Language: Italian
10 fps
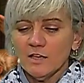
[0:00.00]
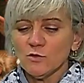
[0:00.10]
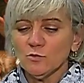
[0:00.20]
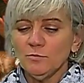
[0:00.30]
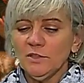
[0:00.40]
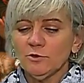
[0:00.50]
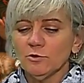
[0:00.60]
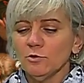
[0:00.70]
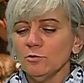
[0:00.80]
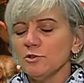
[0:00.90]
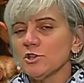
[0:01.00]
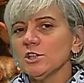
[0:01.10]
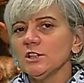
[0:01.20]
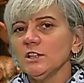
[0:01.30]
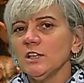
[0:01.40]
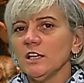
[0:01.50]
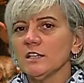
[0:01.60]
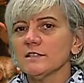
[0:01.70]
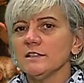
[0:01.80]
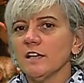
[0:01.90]
E subito, usciti
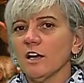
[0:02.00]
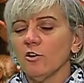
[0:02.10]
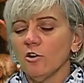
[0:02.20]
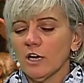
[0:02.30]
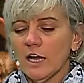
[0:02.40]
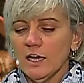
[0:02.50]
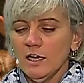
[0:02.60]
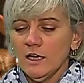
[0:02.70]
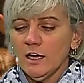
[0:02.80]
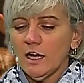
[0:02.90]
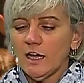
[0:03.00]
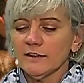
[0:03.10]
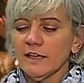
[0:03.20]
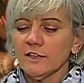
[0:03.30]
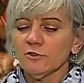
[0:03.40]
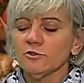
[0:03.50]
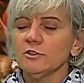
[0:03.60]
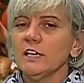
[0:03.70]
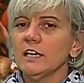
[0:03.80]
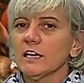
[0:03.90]
dalla sinagoga,
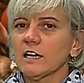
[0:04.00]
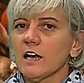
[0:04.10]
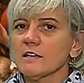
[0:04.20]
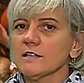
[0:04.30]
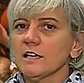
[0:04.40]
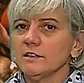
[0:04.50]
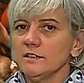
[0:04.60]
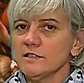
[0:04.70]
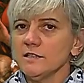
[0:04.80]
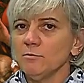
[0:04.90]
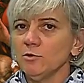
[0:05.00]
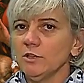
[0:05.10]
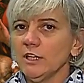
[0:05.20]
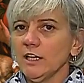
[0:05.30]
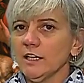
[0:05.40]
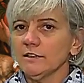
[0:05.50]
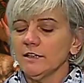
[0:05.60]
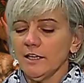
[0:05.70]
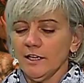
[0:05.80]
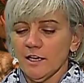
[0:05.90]
andarono nella casa di Simone e
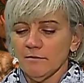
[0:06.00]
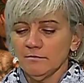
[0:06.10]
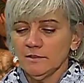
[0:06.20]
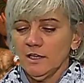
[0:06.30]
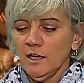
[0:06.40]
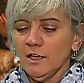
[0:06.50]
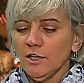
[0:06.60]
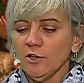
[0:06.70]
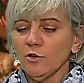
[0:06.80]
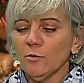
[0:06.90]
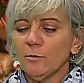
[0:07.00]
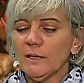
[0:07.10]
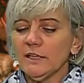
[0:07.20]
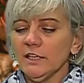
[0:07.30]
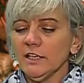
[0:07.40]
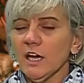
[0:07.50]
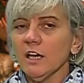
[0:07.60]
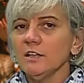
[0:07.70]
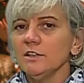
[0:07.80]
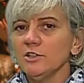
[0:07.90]
Andrea, in
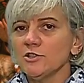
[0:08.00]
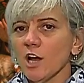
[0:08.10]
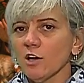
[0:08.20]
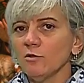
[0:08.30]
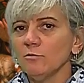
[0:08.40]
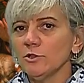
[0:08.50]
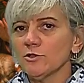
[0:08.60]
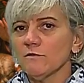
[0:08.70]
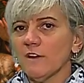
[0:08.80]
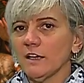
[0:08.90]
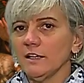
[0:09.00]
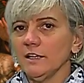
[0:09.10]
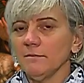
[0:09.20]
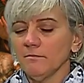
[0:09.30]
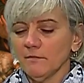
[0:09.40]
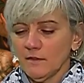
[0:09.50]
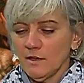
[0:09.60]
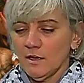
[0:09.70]
compagnia di Giacomo e Giovanni.